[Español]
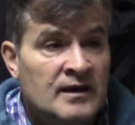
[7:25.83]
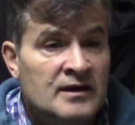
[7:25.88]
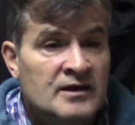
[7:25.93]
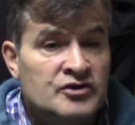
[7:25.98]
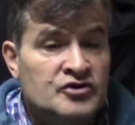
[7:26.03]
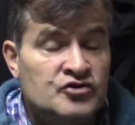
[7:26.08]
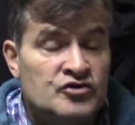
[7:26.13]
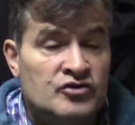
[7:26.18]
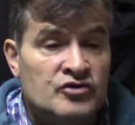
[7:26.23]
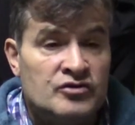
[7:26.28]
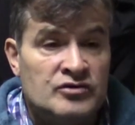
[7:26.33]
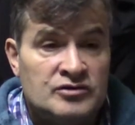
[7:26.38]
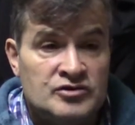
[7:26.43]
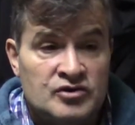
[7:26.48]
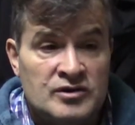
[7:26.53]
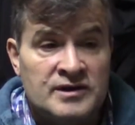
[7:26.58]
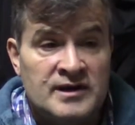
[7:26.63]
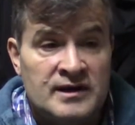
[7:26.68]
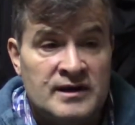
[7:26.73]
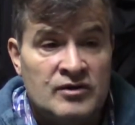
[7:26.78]
yo yo
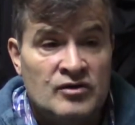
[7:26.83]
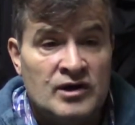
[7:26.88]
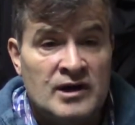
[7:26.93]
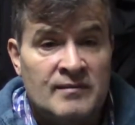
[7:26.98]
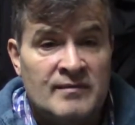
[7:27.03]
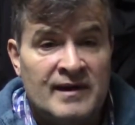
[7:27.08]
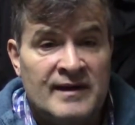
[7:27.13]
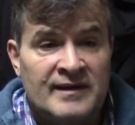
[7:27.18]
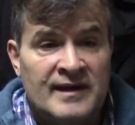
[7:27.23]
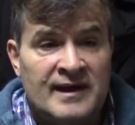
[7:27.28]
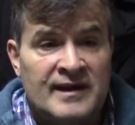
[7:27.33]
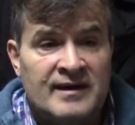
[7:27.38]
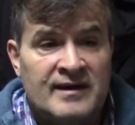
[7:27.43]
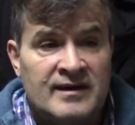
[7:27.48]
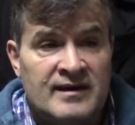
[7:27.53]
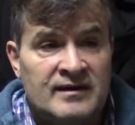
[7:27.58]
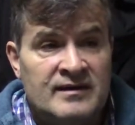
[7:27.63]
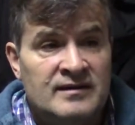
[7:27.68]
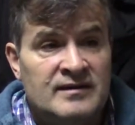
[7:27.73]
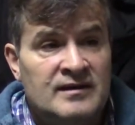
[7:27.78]
he tenido que mandar
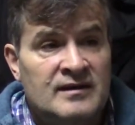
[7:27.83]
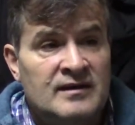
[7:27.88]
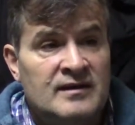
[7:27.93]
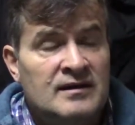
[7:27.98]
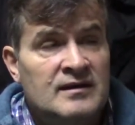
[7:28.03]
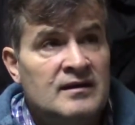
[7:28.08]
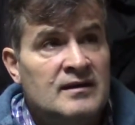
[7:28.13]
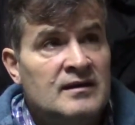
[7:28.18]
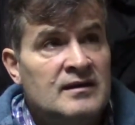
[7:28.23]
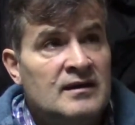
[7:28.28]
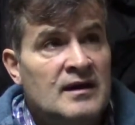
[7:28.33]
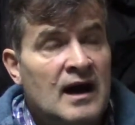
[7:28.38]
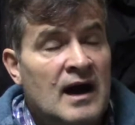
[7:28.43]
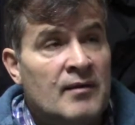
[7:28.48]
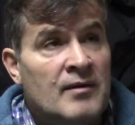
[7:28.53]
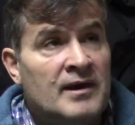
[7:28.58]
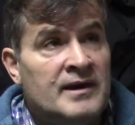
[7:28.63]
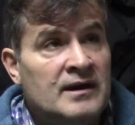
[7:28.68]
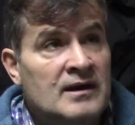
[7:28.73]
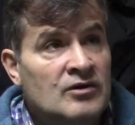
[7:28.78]
gente a
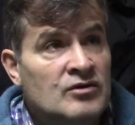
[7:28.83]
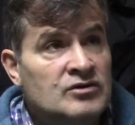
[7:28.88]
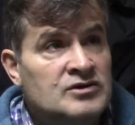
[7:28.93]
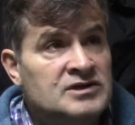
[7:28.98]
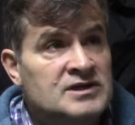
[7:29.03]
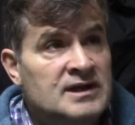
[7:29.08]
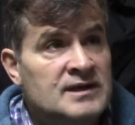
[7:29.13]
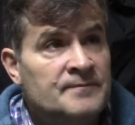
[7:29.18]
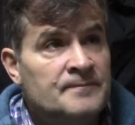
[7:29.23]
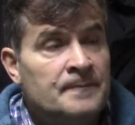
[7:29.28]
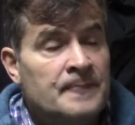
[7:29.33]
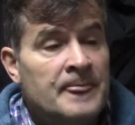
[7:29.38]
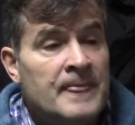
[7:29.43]
Bariloche